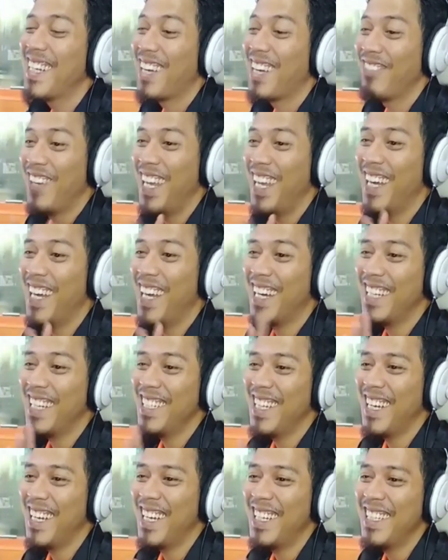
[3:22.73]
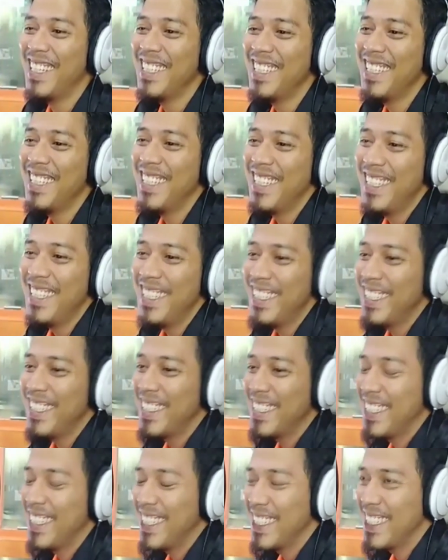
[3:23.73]
kebayangannya
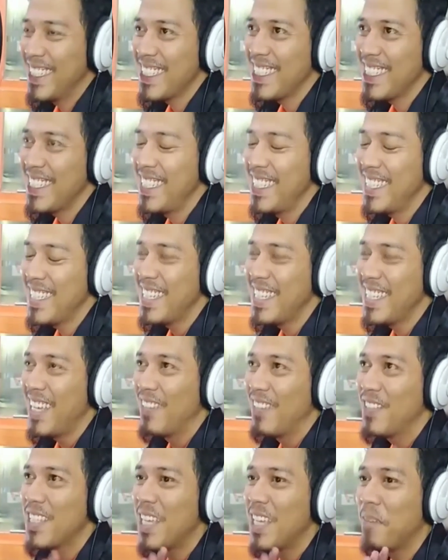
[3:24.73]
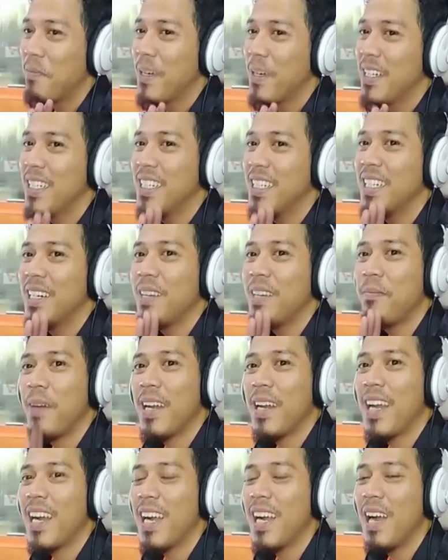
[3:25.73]
jadi guys disiap-siapkan ya
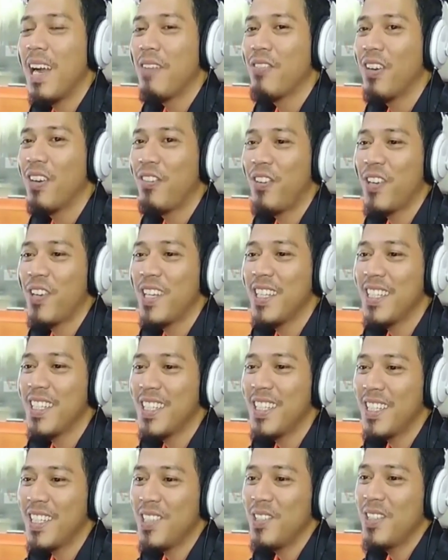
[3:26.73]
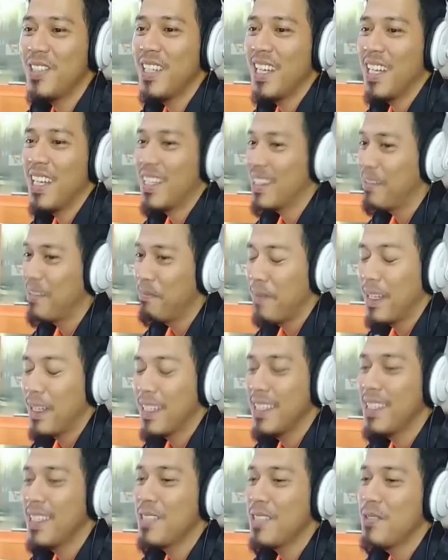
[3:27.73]
pak dagang favoritnya juga
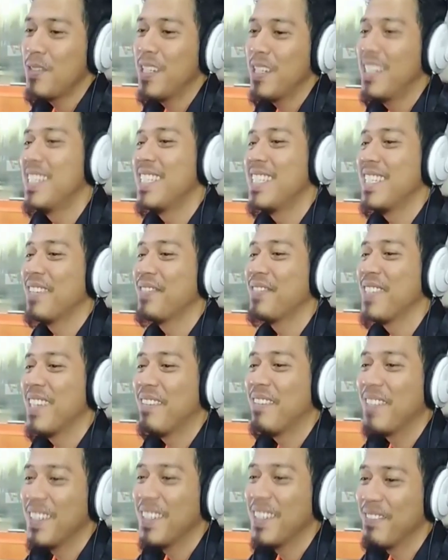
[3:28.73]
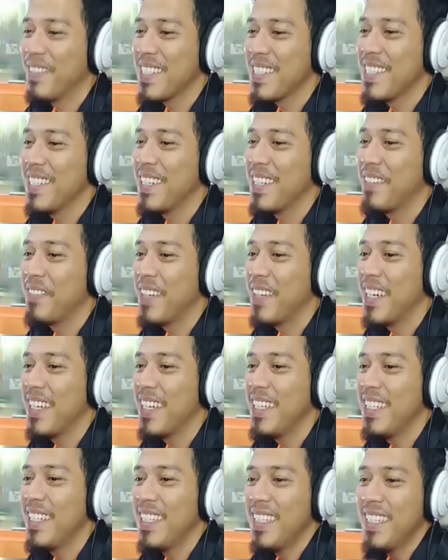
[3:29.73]
tempatnya sudah disiap-siapkan pasti nama
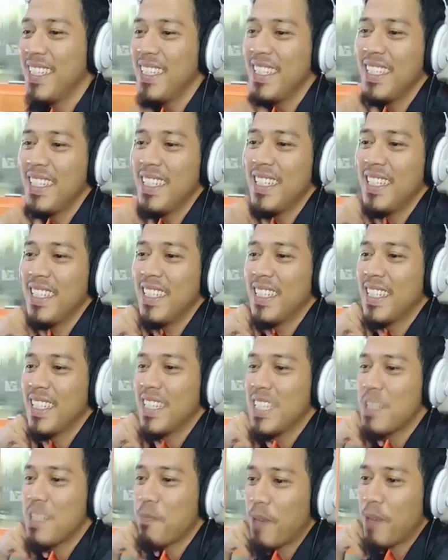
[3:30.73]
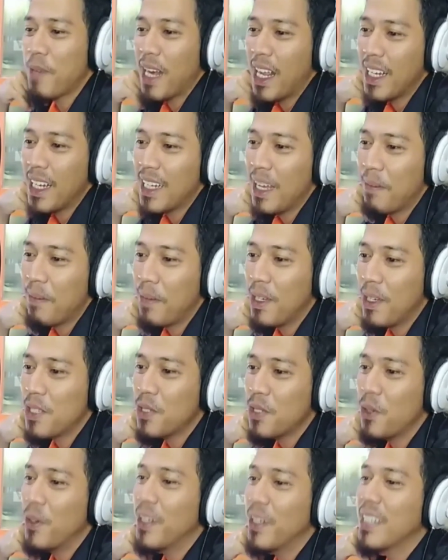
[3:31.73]
guys prak nama
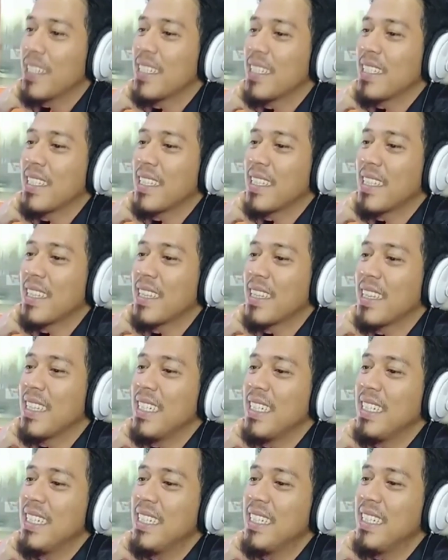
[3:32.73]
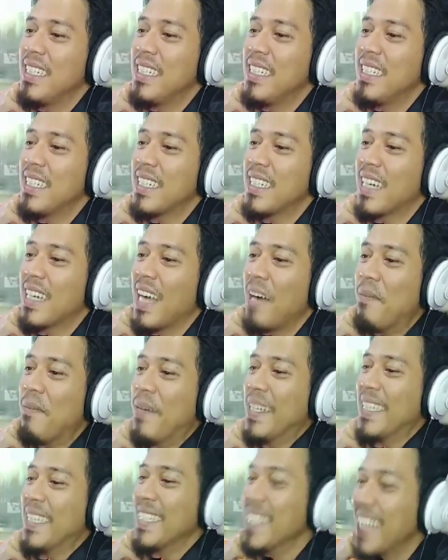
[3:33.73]
sok te
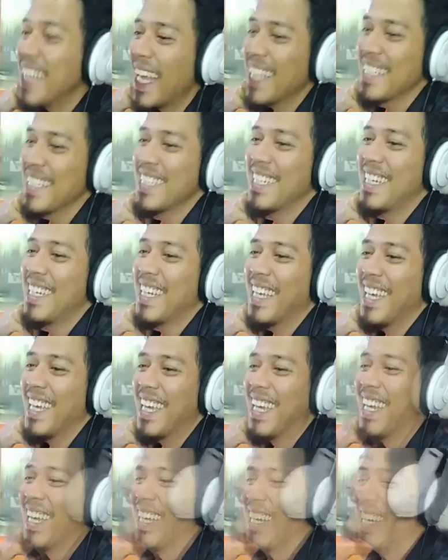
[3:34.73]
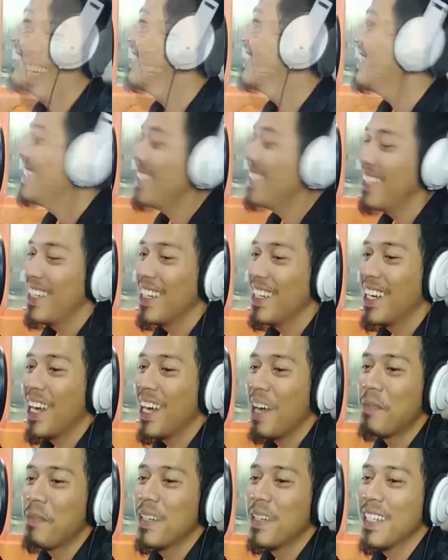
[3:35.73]
kabetungan sana ge
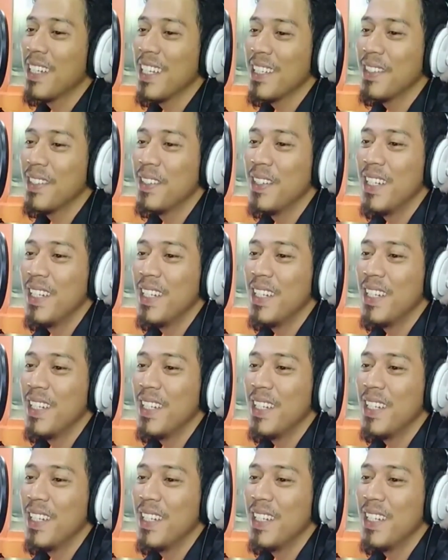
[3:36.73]
ngap kena tuh